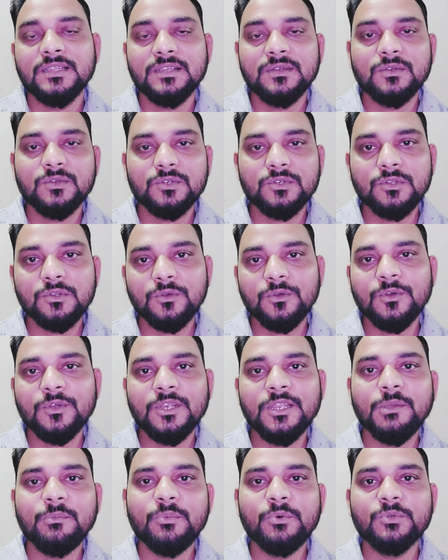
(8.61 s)
कुछ लोगों
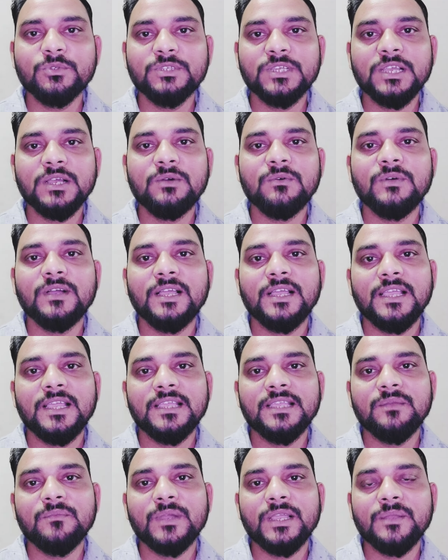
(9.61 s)
ने पूछा हुआ है
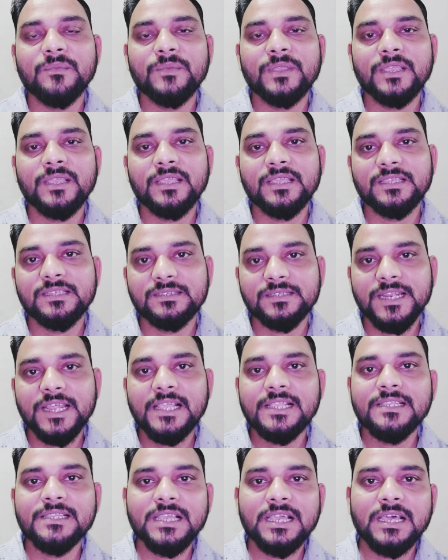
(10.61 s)
कि भाई मैं
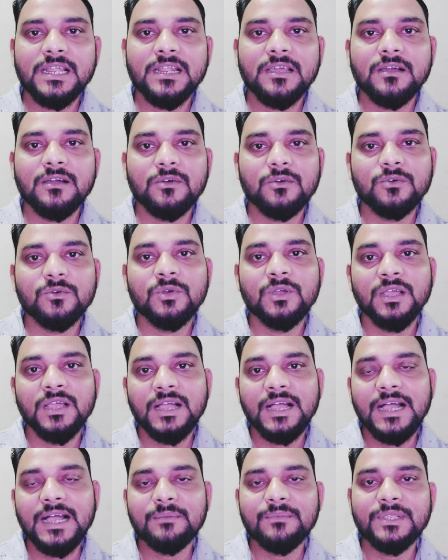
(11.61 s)
इसराइल जा रहा हूँ
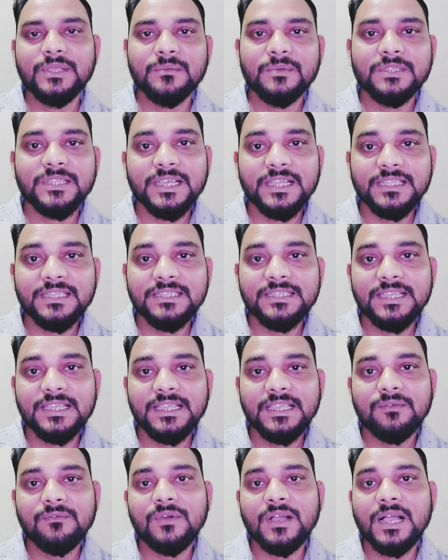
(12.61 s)
आप ये बता दीजिए
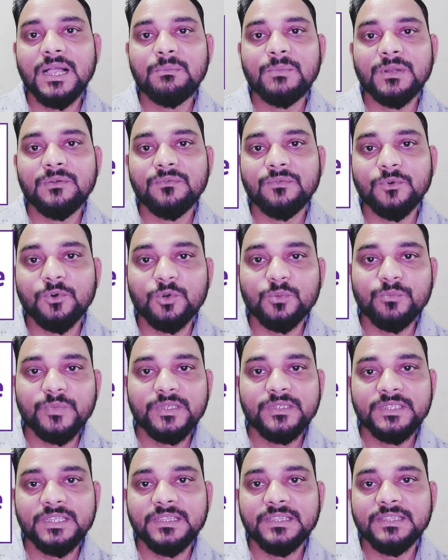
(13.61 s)
कि वहाँ पर फ़ोन पे
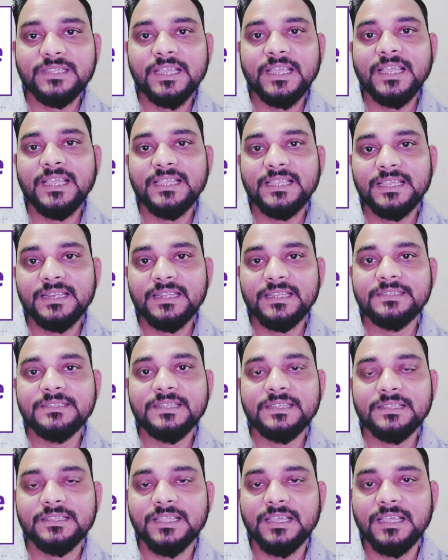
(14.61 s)
चलता है या नहीं
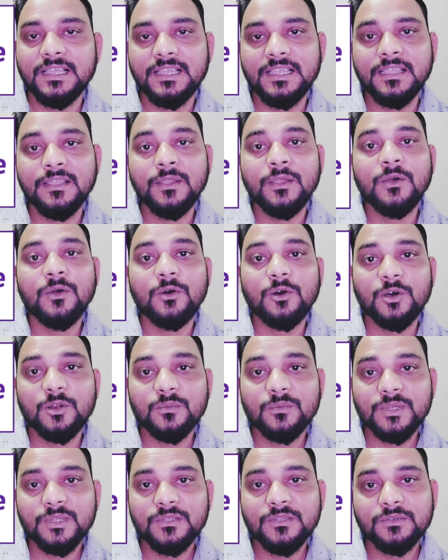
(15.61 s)
चलता है और
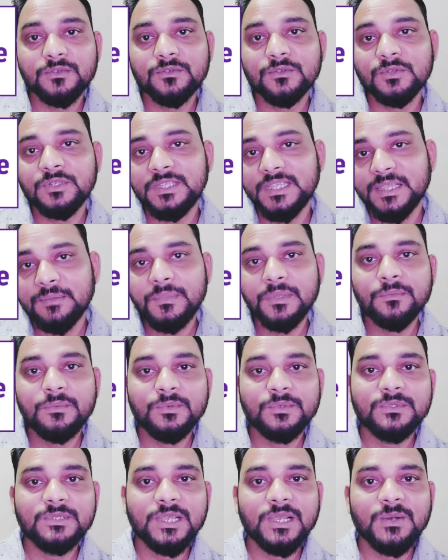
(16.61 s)
मैं दोस्तों ये भी
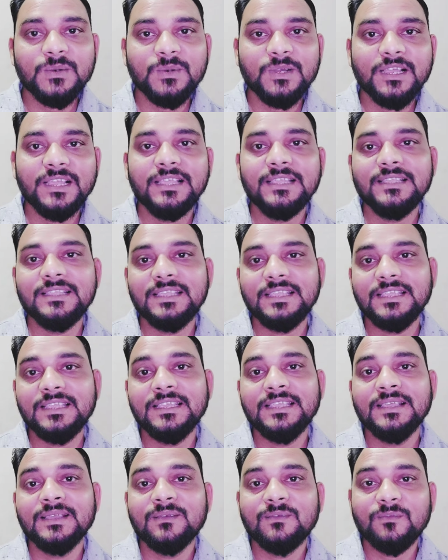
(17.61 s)
पूछा हुआ है कि
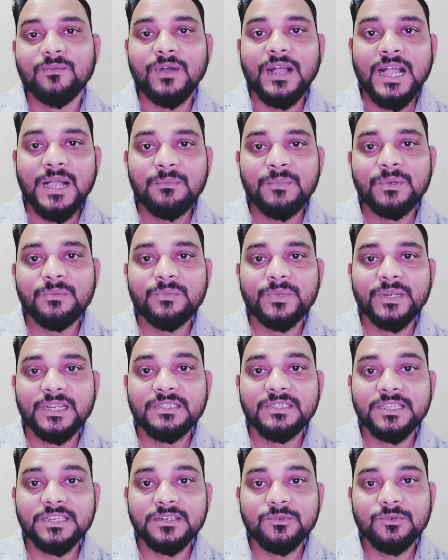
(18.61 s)
वहाँ पर
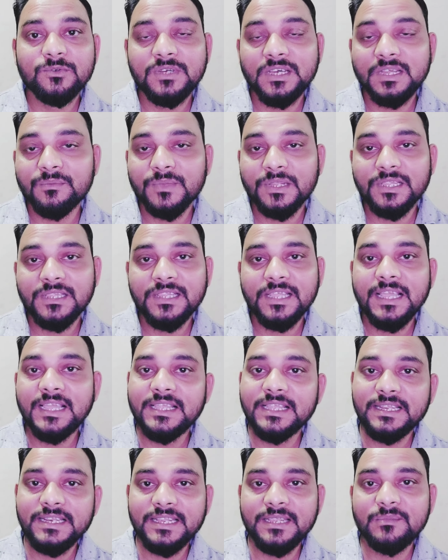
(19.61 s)
प्रेशर कुकर मिलता है
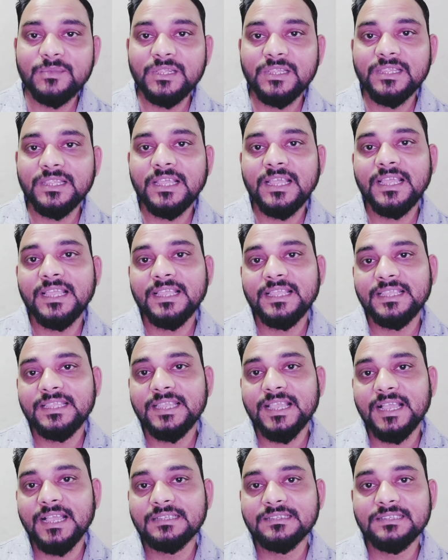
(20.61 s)
या नहीं मिलता है कि
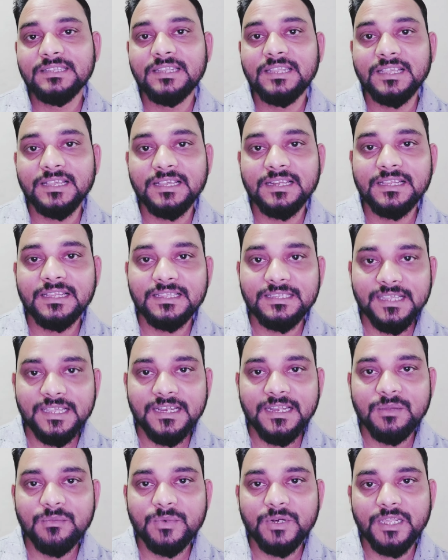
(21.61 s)
यहाँ से लेकर के
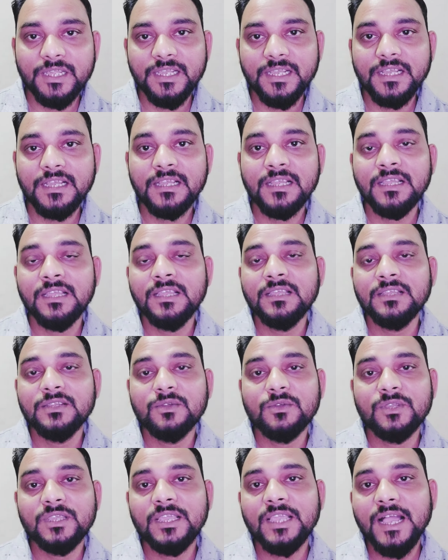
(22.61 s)
जाना पड़ेगा
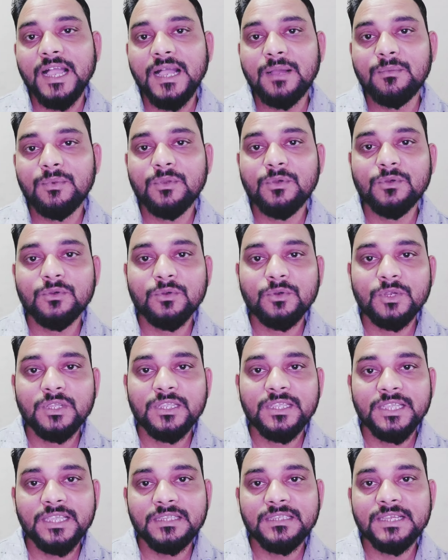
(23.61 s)
क्योंकि आप लोगों को
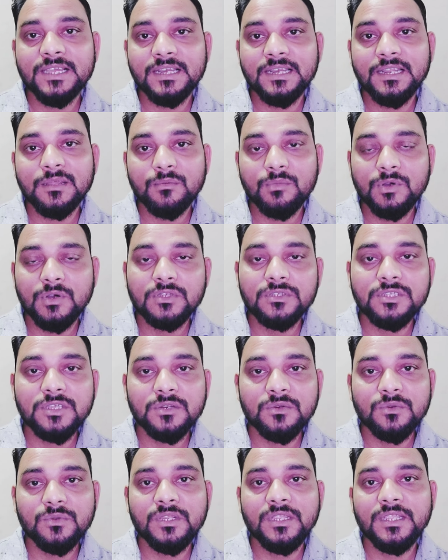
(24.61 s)
ये जानना बहुत
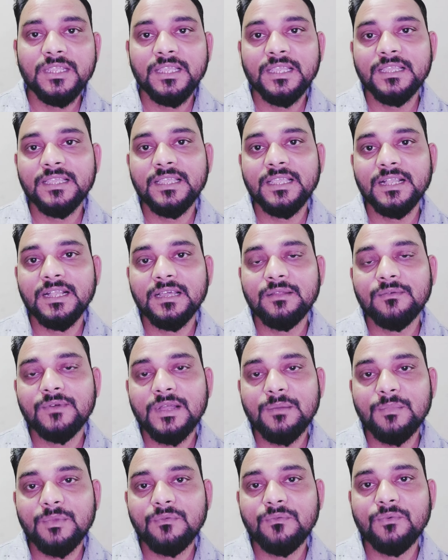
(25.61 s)
ज़रूरी है कि अगर
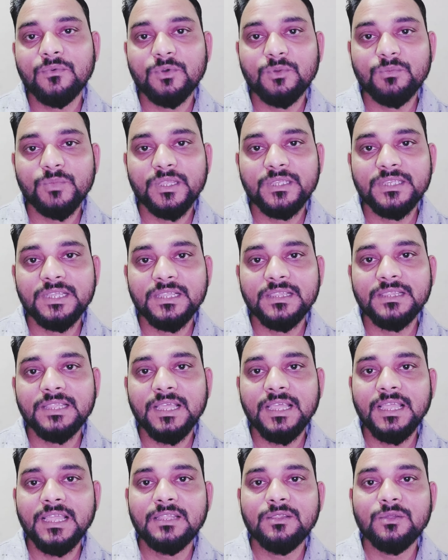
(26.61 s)
वहाँ पर फ़ोन पे चलता
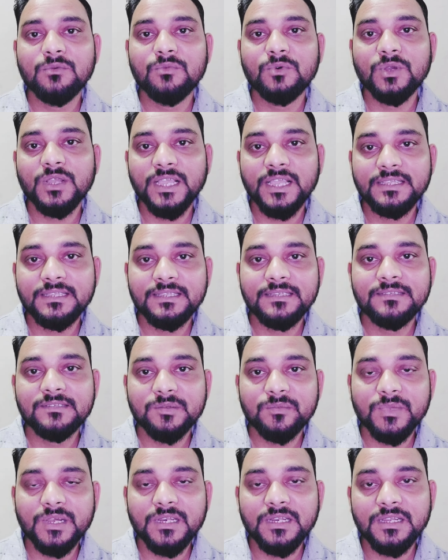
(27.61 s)
है तो वो कैसे
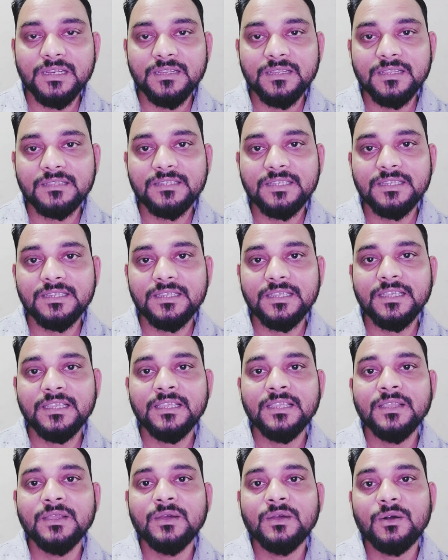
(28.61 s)
इस्तेमाल करना चाहिए
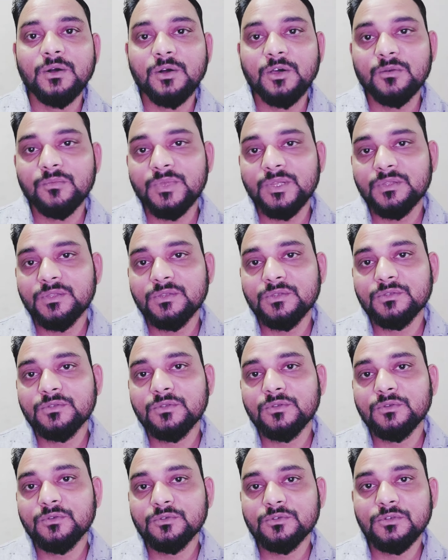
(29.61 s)
और मैं
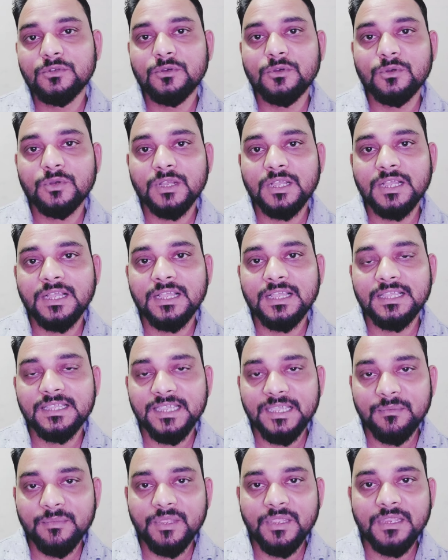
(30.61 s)
दोस्तों कुछ लोगों का
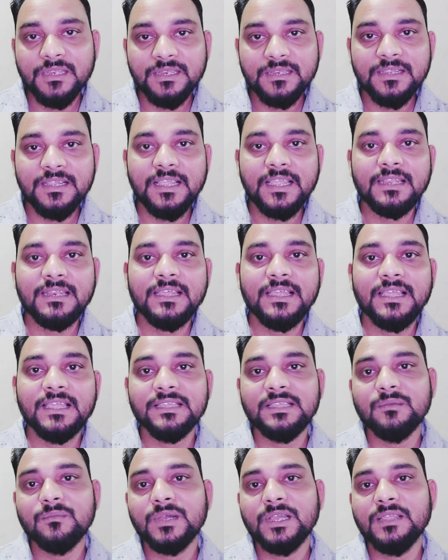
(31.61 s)
ये भी कहना है
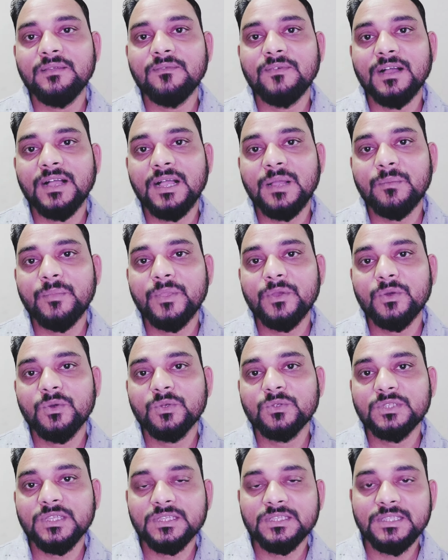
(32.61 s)
कि भाई वहाँ पे हो
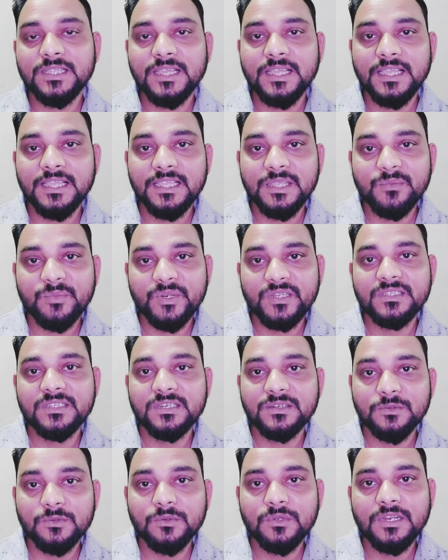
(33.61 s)
सकता है कि प्रेशर
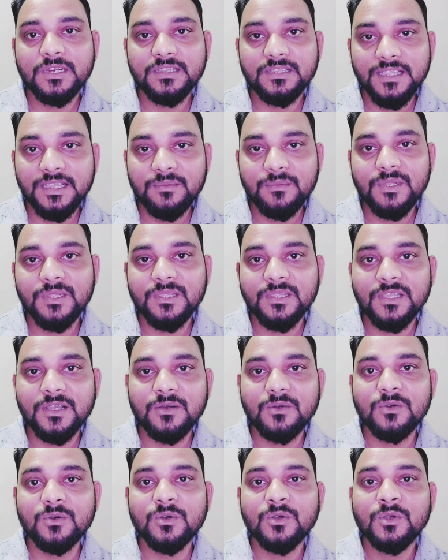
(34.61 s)
कुकर ना मिलता
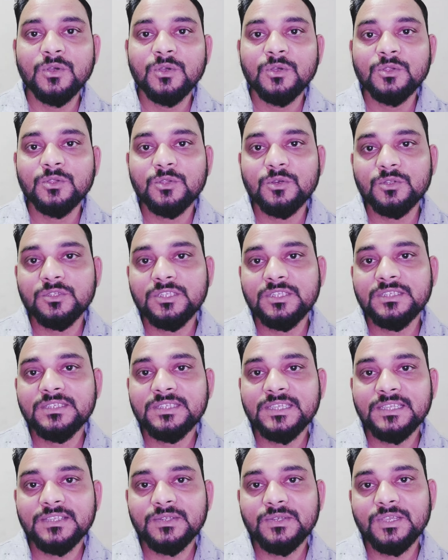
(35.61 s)
हो तो
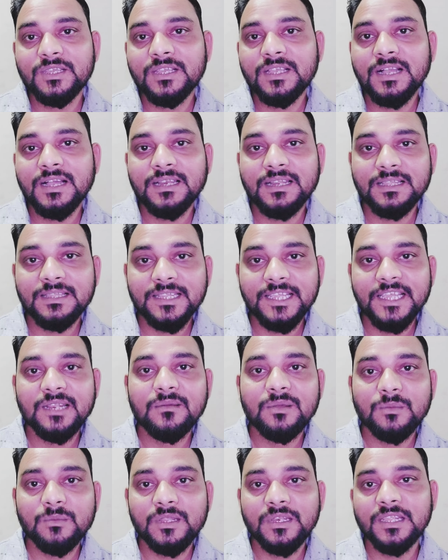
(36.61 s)
जिससे जो है खाना देर
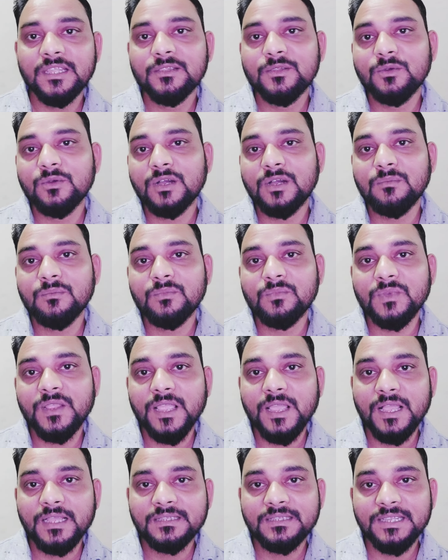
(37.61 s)
में बने तो हम
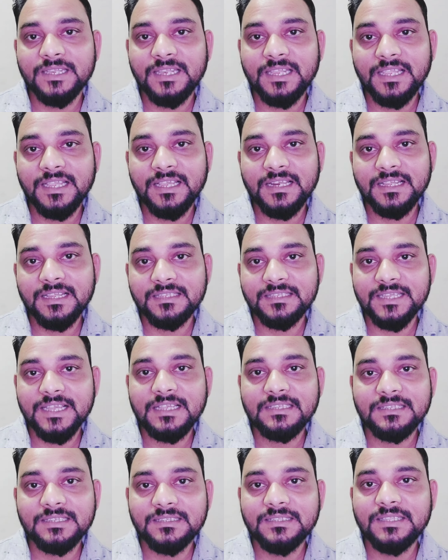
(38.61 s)
यहाँ से ले करके जा
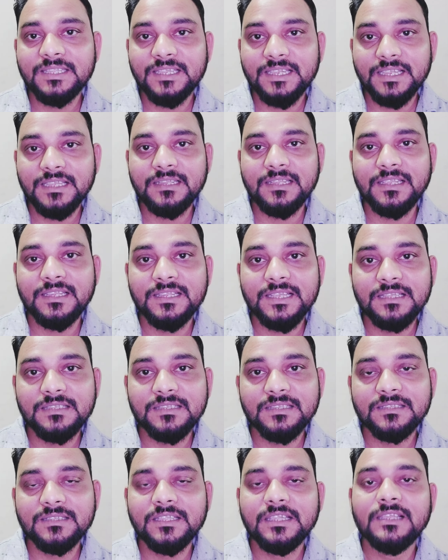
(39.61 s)
सकते हैं या नहीं जा
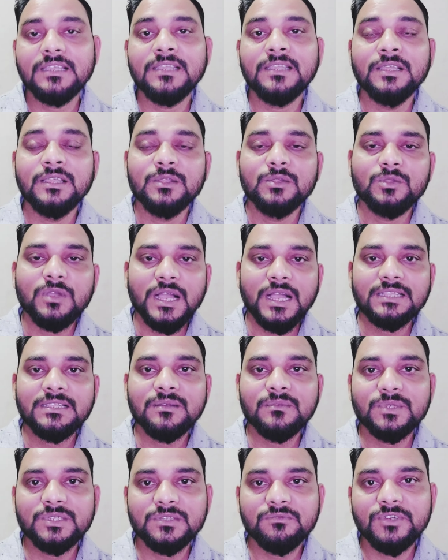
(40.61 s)
सकते हैं तो आज
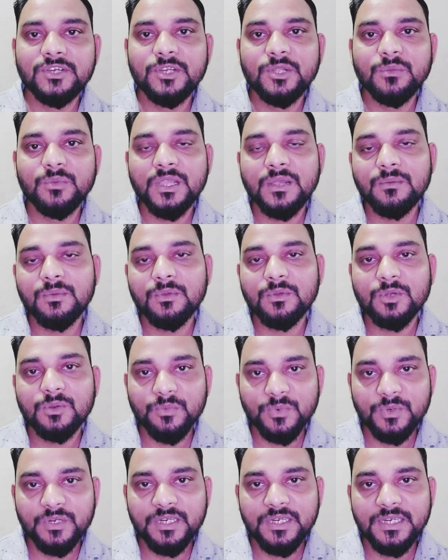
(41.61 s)
हम इस वीडियो में आप लोगों को
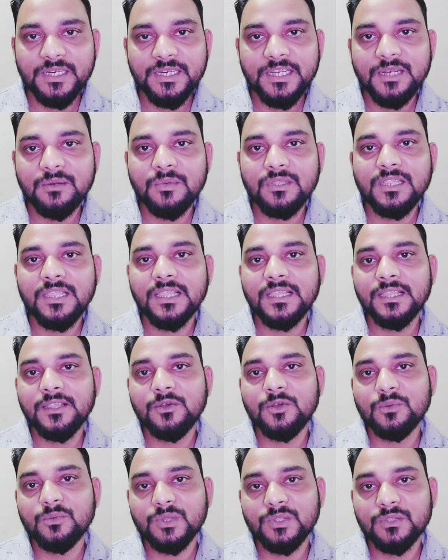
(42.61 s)
पूरी डिटेल बताएंगे
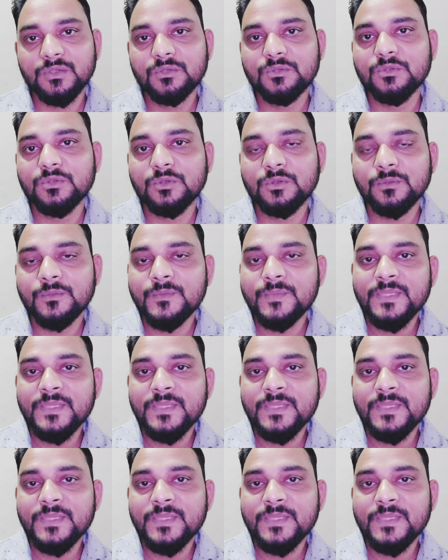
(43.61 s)
और मैं दोस्तों